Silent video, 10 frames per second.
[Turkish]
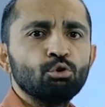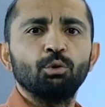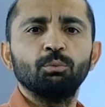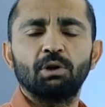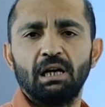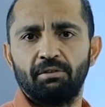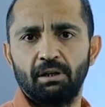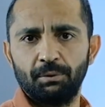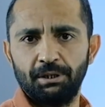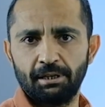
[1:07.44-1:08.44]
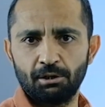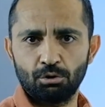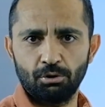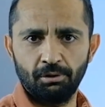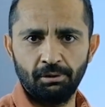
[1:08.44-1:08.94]
sorumluluk kavramı diye
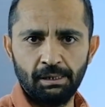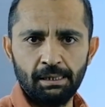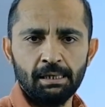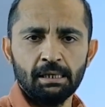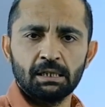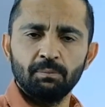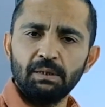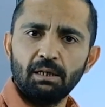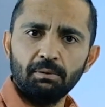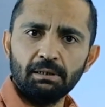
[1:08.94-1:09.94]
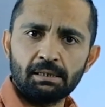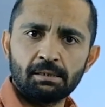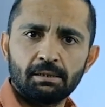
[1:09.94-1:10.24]
geçiyor. Şimdi diyebilirsiniz